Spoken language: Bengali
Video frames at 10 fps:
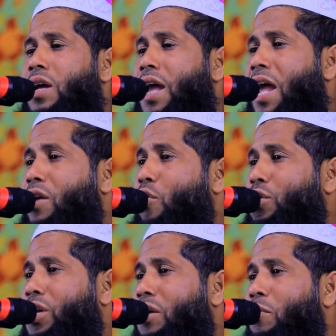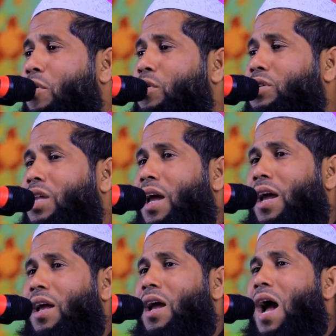এই কঠিন মুহূর্তে
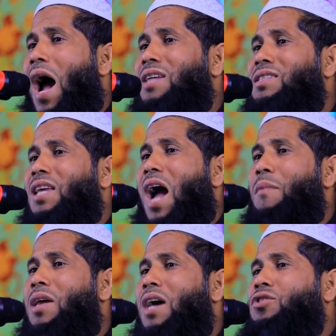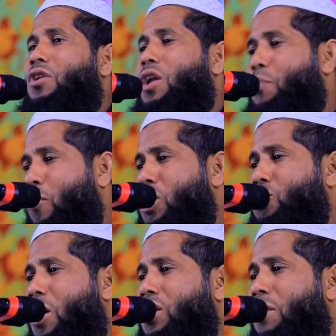আজকে আমি একজনের
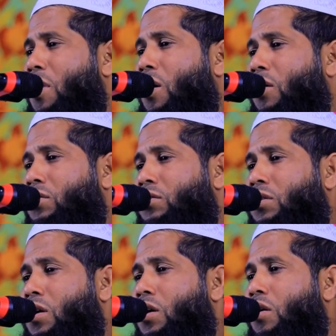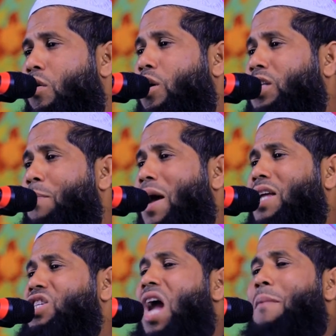পরিচয় দিব হতে পারে
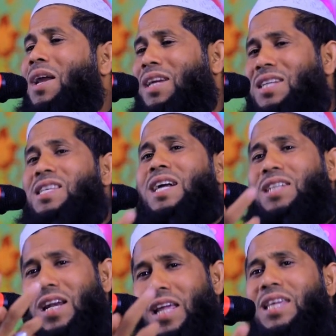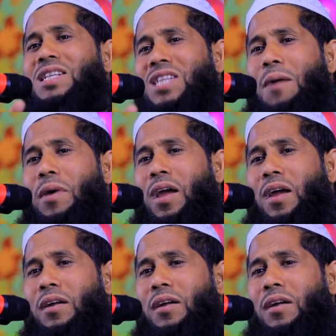সে আমার কাছে একটা নেকি চাবে